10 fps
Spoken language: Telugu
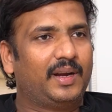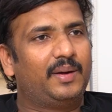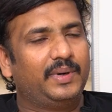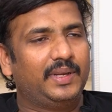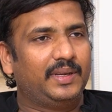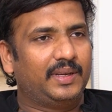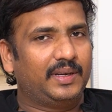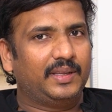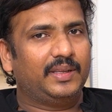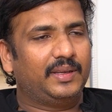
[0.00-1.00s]
కామెడీ
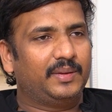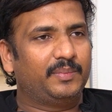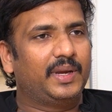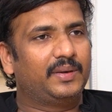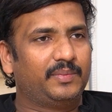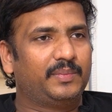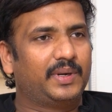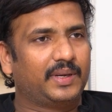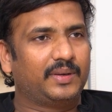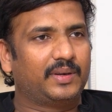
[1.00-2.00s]
అనేది మెయిన్
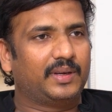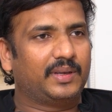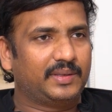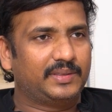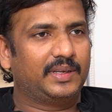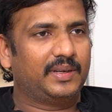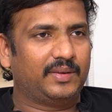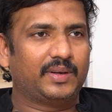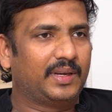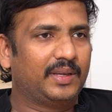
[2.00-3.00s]
మనకి ఒక చిన్న
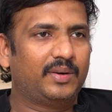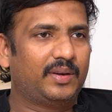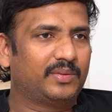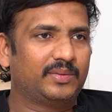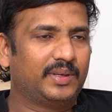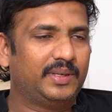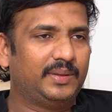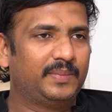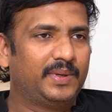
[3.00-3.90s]
ఒక హీరో అనుకుంటే